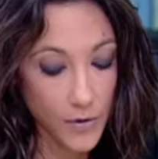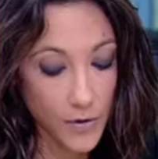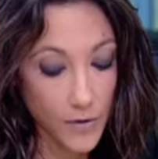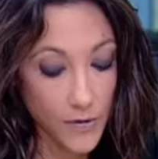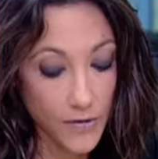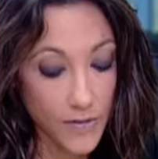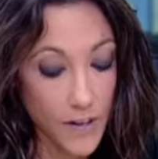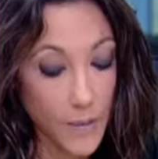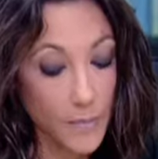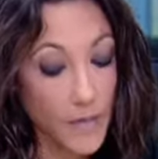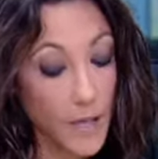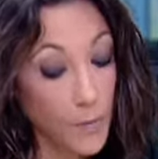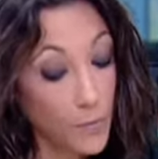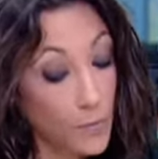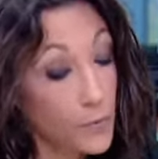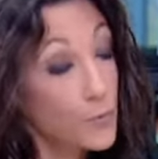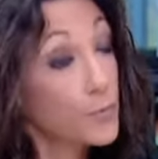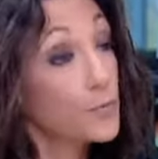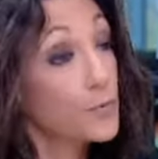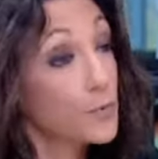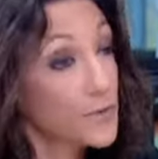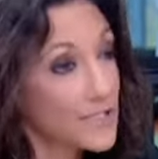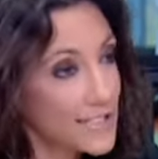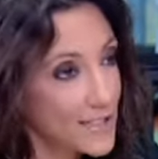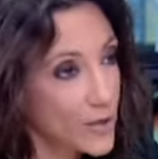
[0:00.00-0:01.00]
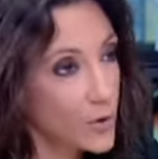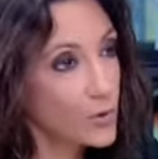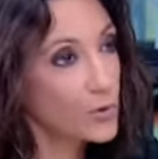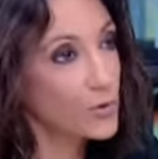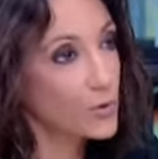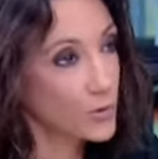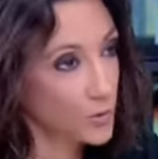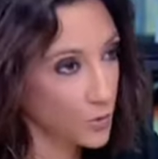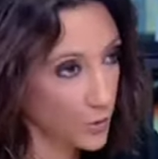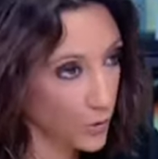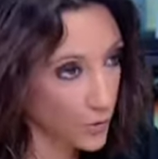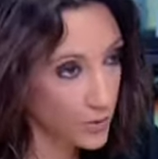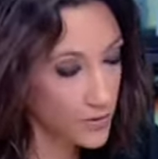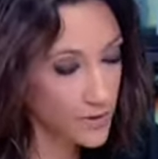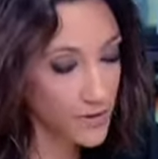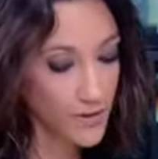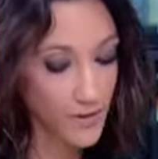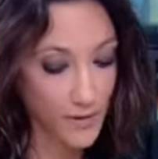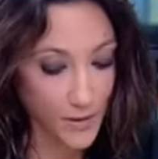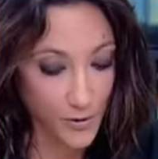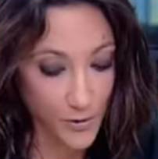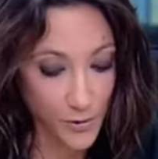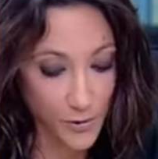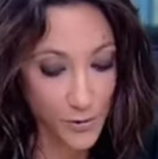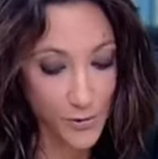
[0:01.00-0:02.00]
femme la plus puissante du monde,
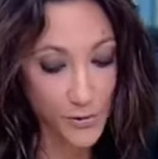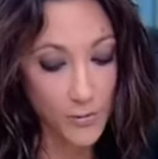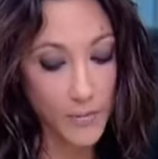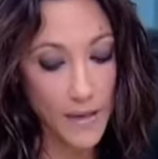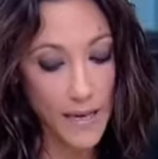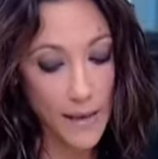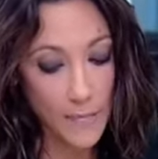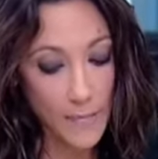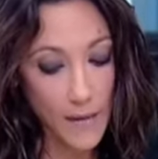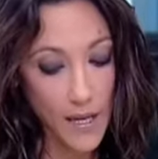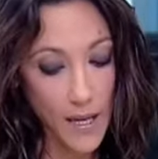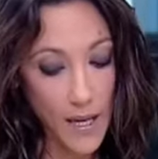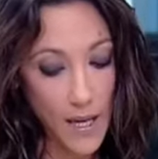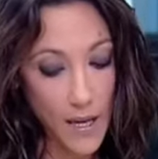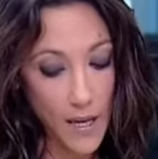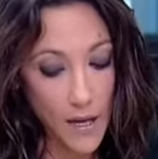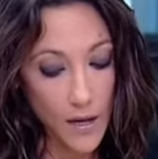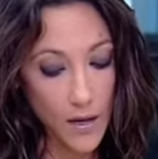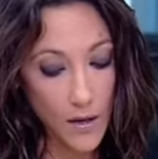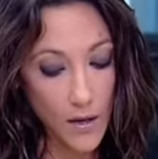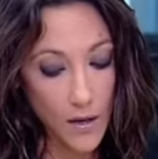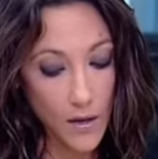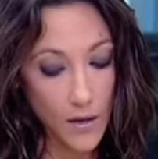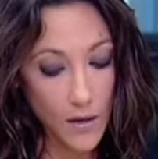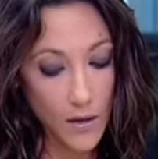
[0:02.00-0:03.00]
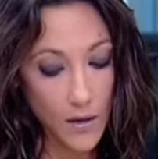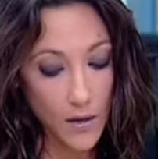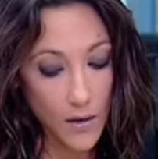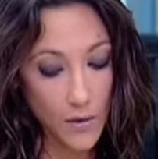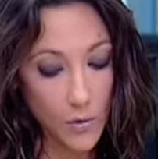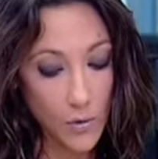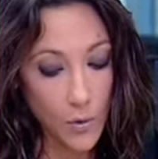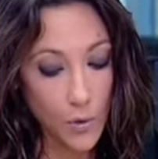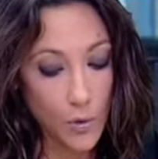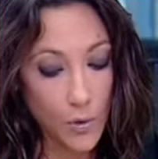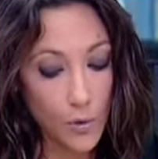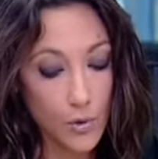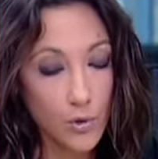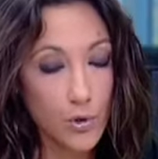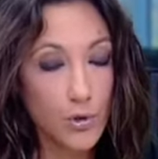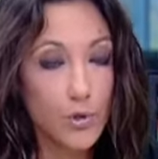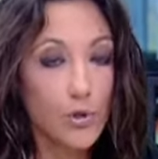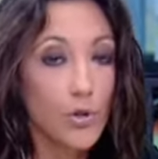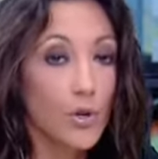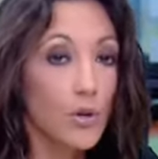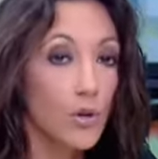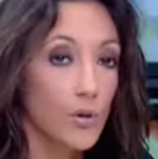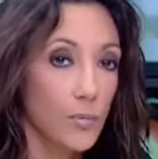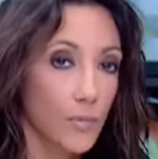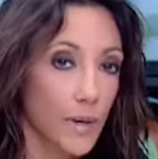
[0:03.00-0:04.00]
tout de même. Mhm. aux,
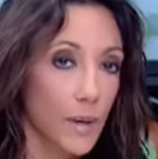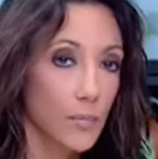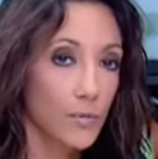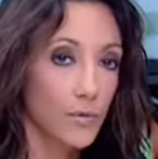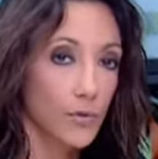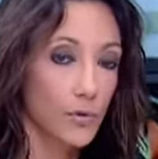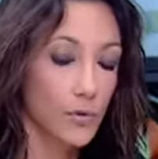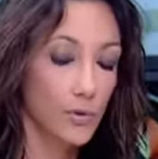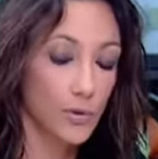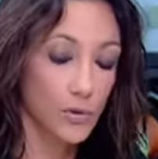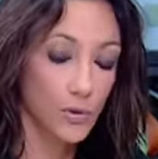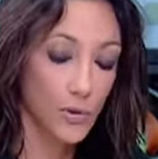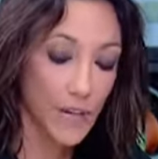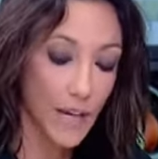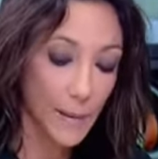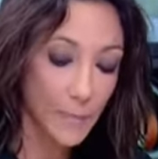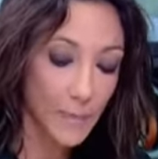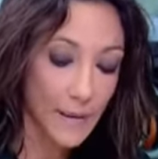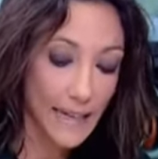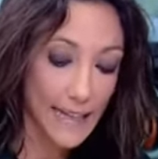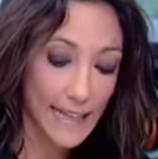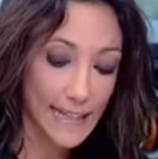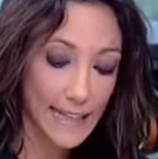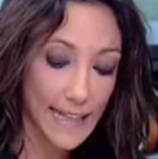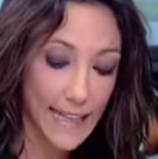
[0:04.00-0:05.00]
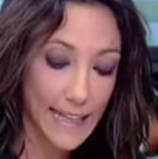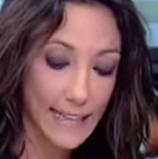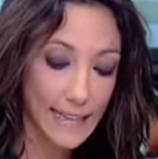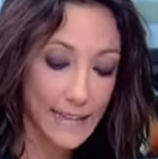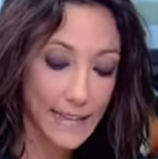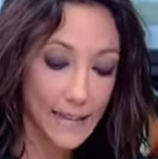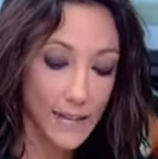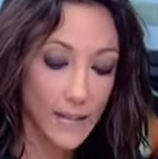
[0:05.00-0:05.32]
yeux même de, la planète,